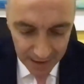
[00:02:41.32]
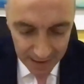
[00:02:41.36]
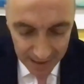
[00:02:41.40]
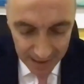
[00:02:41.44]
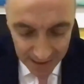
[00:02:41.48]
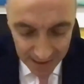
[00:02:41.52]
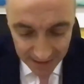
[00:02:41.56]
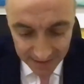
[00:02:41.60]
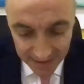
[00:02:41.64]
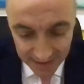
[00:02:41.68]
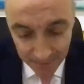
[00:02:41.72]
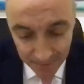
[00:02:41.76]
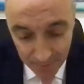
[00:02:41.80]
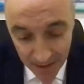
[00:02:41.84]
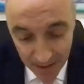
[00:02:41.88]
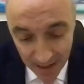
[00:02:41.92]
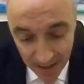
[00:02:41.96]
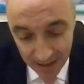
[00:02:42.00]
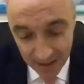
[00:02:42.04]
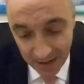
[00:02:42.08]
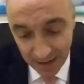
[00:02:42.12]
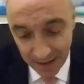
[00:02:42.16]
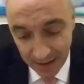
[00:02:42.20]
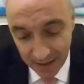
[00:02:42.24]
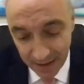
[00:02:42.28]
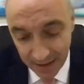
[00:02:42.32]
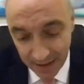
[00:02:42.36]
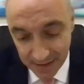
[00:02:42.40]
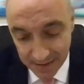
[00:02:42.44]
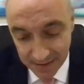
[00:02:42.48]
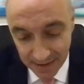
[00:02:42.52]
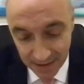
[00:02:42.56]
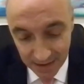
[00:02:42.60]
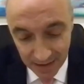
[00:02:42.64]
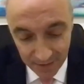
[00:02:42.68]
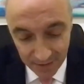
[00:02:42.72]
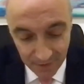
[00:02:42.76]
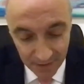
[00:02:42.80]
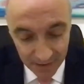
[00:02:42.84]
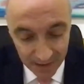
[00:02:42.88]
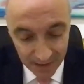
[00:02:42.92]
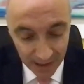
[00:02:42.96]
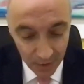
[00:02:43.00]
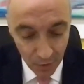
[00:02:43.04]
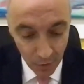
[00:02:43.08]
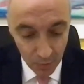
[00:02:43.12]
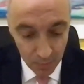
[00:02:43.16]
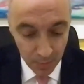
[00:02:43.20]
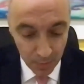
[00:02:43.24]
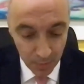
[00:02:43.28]
y también en el
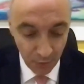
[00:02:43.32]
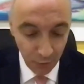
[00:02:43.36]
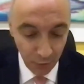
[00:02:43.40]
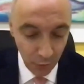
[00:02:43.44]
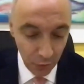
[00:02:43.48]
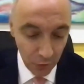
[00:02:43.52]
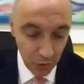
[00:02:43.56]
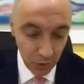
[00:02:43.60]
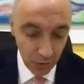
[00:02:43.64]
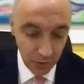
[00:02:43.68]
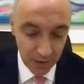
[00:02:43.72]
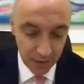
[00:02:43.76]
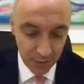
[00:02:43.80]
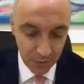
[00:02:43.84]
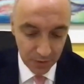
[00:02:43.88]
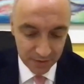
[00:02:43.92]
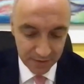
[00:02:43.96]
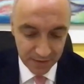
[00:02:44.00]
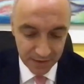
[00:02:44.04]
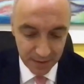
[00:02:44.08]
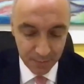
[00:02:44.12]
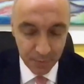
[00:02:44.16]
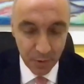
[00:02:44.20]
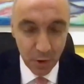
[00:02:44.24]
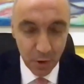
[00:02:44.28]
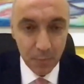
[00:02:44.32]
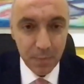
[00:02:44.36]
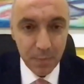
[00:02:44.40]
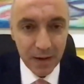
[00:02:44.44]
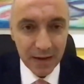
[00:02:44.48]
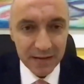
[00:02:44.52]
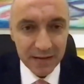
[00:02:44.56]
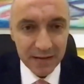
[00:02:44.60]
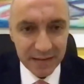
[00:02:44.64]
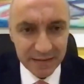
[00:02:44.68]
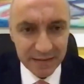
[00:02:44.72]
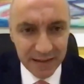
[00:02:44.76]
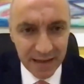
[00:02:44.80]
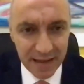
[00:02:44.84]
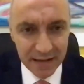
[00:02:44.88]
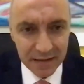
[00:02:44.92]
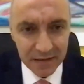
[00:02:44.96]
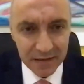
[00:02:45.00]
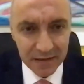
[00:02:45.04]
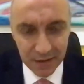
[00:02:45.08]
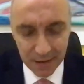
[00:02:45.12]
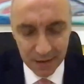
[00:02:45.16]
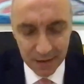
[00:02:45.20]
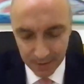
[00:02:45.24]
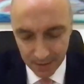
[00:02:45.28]
significado profundo de nuestra propia
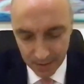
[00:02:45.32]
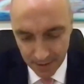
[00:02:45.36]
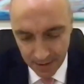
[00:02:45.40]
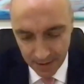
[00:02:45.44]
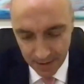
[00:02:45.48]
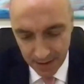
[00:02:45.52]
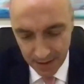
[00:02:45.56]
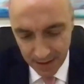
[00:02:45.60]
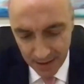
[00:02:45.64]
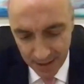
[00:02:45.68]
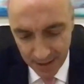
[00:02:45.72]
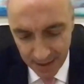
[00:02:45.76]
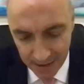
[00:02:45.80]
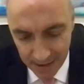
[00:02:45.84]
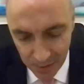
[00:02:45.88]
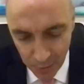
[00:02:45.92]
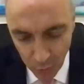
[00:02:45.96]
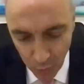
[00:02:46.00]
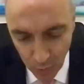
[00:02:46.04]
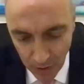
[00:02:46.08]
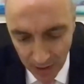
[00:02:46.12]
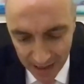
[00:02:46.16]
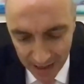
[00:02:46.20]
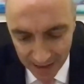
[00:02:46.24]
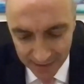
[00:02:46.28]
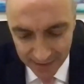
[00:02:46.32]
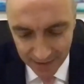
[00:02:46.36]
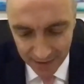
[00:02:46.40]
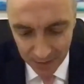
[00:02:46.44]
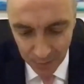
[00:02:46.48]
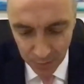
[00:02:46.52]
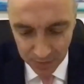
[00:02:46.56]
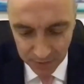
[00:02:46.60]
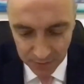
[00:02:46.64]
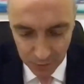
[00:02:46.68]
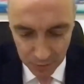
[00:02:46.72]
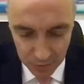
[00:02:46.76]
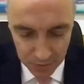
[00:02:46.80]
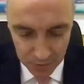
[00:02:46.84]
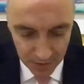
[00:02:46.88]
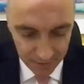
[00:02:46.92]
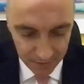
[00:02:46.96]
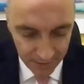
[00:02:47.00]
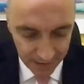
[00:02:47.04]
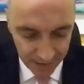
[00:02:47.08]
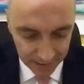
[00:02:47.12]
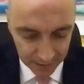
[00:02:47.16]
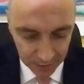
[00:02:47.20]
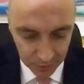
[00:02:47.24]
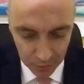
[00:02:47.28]
existencia, el lugar de nuestros
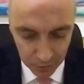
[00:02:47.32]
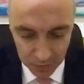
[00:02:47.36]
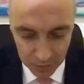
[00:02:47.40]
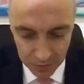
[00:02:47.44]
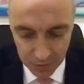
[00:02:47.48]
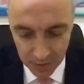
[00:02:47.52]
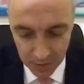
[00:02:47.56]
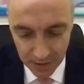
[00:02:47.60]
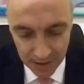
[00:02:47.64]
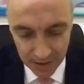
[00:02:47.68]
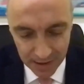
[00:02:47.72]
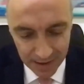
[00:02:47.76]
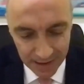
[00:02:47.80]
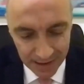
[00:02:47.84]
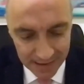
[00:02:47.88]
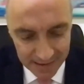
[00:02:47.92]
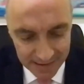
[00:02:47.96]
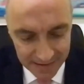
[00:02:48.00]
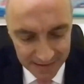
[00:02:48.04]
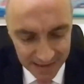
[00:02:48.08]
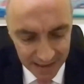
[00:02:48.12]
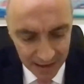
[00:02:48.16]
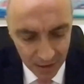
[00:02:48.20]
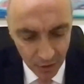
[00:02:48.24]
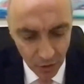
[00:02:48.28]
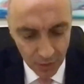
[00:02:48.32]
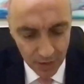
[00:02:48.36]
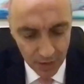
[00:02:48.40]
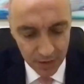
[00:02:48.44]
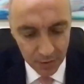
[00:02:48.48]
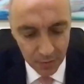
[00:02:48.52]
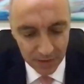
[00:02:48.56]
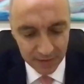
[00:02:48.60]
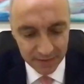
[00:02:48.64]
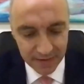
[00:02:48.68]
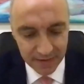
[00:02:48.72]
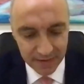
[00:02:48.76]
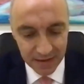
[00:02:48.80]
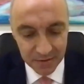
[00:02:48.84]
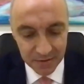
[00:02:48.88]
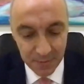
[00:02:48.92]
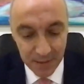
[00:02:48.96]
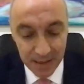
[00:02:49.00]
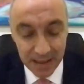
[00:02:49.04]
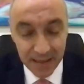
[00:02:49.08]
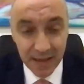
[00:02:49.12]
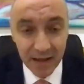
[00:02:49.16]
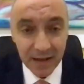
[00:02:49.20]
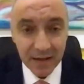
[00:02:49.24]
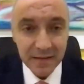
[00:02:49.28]
afectos, el signo de nuestras
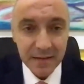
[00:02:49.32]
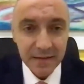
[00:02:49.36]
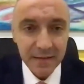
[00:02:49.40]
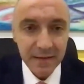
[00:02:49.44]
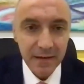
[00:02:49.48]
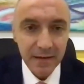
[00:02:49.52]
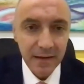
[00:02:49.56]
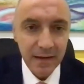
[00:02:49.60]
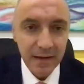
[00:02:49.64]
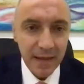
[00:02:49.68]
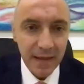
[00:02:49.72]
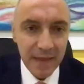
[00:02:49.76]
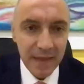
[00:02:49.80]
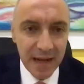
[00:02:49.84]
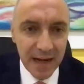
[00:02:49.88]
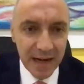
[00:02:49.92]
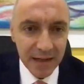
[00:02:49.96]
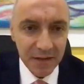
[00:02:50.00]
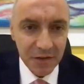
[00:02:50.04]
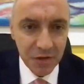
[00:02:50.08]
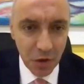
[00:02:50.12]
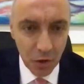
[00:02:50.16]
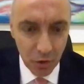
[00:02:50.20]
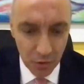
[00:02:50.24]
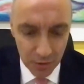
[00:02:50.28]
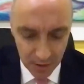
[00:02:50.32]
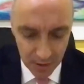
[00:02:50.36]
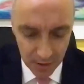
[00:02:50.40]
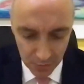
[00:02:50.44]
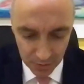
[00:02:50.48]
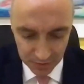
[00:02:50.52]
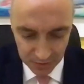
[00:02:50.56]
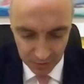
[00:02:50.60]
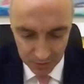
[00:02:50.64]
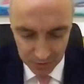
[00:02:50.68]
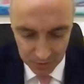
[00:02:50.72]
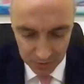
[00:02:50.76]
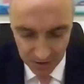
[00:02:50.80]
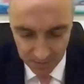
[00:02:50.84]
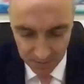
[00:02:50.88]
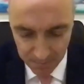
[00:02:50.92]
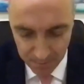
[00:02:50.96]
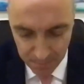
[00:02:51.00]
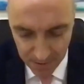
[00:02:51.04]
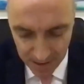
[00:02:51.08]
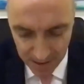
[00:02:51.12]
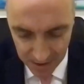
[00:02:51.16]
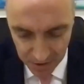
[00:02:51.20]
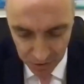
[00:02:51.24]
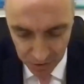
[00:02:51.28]
vidas, la dirección de nuestros
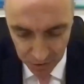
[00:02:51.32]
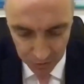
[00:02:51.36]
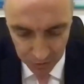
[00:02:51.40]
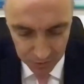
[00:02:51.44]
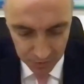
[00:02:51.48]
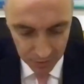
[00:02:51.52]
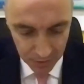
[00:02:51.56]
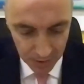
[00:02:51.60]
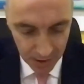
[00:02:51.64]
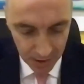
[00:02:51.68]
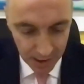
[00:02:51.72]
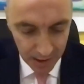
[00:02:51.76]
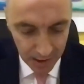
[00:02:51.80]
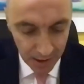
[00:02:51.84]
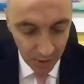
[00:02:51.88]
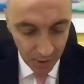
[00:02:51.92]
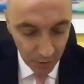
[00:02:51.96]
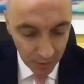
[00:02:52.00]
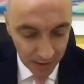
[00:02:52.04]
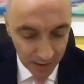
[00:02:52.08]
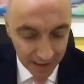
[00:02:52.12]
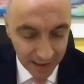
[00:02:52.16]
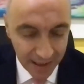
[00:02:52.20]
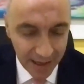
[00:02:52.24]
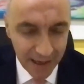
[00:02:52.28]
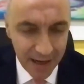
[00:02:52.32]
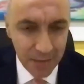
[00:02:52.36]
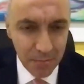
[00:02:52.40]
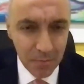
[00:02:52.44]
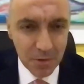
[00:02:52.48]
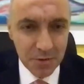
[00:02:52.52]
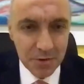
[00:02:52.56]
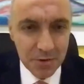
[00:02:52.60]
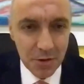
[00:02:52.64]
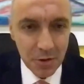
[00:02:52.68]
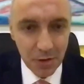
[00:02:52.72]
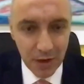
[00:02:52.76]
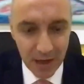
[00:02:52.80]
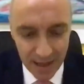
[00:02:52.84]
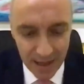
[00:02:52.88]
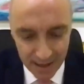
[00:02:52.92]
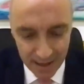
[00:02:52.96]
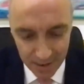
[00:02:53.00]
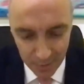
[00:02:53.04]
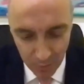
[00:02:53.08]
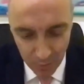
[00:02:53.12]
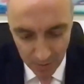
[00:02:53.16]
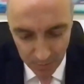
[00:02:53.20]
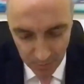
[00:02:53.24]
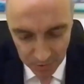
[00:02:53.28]
empeños, lo que queremos
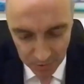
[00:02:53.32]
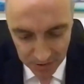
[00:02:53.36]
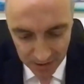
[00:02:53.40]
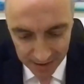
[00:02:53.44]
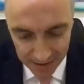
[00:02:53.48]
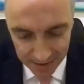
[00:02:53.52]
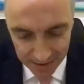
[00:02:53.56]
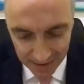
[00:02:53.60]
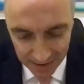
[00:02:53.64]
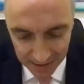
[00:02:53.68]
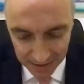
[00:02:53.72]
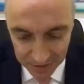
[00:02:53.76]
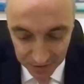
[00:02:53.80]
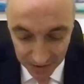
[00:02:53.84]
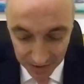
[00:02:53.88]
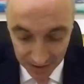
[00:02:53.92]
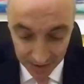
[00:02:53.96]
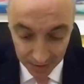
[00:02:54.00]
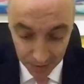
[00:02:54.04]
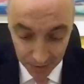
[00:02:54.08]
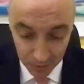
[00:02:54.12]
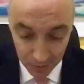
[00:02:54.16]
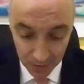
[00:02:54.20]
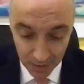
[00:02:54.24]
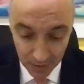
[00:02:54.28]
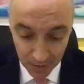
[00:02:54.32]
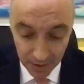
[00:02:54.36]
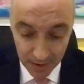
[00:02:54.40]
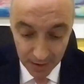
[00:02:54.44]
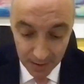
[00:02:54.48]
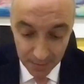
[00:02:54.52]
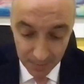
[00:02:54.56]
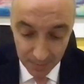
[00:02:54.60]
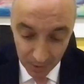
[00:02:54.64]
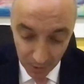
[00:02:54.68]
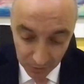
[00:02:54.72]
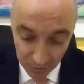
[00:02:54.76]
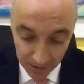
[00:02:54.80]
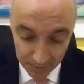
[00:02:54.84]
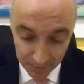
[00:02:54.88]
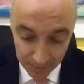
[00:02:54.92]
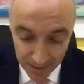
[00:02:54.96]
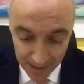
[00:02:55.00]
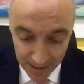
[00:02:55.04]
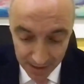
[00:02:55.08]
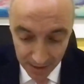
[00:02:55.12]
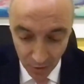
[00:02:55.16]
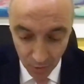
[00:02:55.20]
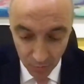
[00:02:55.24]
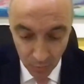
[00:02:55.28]
lograr y no hemos alcanzado, pero
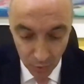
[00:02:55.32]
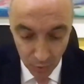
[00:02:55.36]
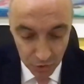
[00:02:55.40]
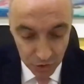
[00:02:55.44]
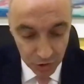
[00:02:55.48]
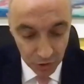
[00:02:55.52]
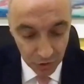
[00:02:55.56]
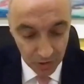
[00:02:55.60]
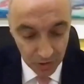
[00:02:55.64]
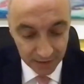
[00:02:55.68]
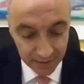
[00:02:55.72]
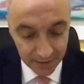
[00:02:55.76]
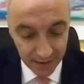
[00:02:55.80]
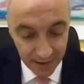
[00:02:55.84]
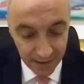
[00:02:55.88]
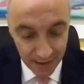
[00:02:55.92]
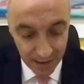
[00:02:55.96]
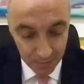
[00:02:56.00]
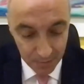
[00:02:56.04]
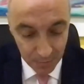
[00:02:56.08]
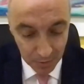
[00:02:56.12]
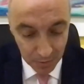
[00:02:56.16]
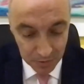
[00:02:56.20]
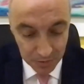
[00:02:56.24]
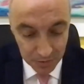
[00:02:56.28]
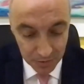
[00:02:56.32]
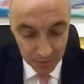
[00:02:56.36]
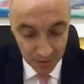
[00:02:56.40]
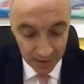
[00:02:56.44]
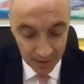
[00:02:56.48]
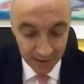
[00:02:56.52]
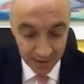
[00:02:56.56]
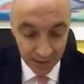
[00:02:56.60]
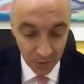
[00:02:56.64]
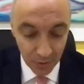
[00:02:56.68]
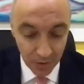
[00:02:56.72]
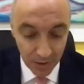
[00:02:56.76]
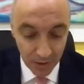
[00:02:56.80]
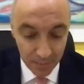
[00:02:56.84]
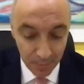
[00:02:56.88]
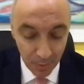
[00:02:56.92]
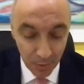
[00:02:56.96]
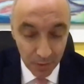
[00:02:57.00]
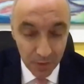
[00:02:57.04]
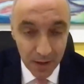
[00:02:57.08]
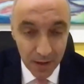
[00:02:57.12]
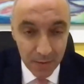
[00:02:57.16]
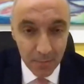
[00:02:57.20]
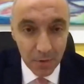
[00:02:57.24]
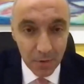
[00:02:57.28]
también lo mucho que tenemos y de lo que
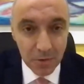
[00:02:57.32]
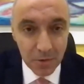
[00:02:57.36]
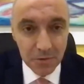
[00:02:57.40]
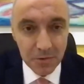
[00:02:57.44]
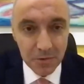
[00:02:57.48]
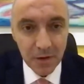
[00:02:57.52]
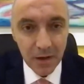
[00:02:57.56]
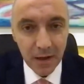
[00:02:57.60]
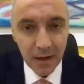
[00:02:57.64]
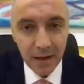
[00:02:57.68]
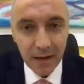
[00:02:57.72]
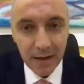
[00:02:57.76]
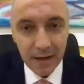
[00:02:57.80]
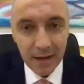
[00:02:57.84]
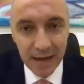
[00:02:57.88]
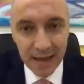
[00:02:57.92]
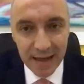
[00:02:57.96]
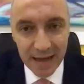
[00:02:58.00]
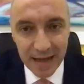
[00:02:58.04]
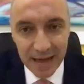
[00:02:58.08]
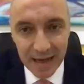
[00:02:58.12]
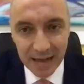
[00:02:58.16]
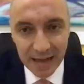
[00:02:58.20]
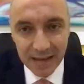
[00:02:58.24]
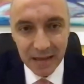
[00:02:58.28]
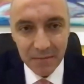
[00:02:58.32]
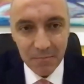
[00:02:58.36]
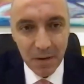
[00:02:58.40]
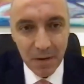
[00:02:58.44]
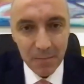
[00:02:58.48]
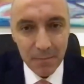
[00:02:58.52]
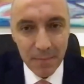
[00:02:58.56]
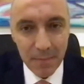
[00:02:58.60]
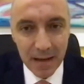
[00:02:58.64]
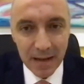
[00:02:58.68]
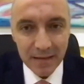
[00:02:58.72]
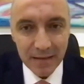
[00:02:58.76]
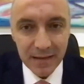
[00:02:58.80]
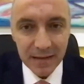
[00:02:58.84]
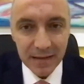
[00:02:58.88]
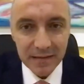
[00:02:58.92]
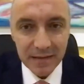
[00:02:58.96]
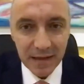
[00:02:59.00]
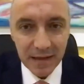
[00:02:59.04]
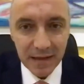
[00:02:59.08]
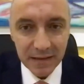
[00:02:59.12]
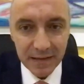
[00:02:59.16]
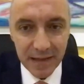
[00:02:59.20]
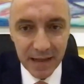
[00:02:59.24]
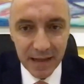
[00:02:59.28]
podemos legítimamente
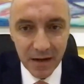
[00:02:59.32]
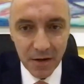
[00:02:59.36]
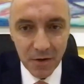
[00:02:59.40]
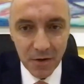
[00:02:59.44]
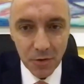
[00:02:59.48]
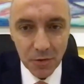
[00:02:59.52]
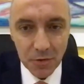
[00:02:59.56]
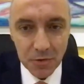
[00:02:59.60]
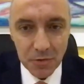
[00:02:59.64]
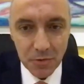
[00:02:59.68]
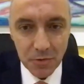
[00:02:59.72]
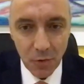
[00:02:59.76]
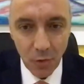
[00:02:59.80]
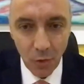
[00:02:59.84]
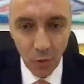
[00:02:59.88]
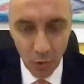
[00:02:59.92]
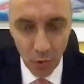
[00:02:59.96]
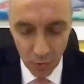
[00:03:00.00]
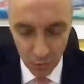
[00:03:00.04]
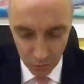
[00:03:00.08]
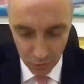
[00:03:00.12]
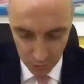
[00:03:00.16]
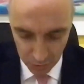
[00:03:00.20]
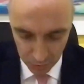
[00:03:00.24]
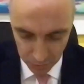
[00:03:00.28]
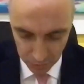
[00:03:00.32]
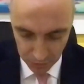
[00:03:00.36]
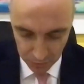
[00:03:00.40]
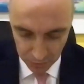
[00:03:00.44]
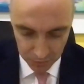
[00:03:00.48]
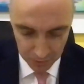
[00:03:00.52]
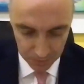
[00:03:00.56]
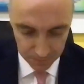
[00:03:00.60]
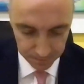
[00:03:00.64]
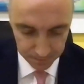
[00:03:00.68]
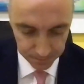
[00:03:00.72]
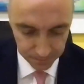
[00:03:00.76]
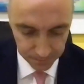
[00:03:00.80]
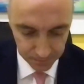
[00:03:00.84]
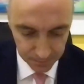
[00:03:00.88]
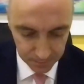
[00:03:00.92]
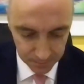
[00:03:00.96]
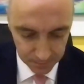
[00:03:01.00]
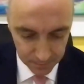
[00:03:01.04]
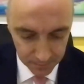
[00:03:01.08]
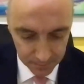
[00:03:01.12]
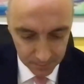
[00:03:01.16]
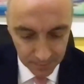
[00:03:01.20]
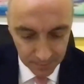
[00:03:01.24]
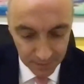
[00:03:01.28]
sentirnos orgullosos.
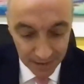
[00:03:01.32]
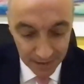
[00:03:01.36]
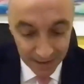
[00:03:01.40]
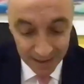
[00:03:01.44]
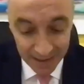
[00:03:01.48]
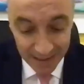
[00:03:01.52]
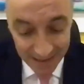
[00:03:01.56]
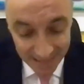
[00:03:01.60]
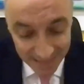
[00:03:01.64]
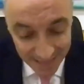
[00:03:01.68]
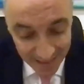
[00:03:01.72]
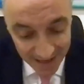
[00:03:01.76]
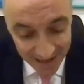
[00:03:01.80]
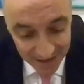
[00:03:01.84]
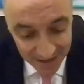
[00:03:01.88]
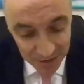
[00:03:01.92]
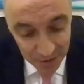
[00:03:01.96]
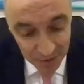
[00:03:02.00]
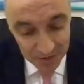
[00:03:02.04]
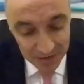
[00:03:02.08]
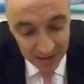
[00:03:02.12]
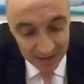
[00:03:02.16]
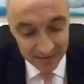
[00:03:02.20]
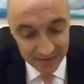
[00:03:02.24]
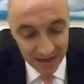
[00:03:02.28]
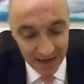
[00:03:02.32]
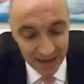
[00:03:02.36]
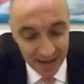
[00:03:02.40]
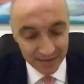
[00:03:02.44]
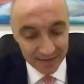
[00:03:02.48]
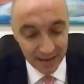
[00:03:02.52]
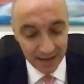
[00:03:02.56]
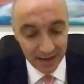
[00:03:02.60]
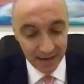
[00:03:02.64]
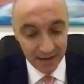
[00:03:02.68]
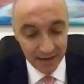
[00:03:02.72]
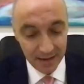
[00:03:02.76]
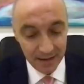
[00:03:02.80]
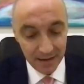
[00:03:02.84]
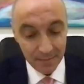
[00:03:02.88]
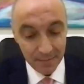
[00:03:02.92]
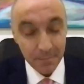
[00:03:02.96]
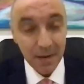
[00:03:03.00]
Y de eso se trata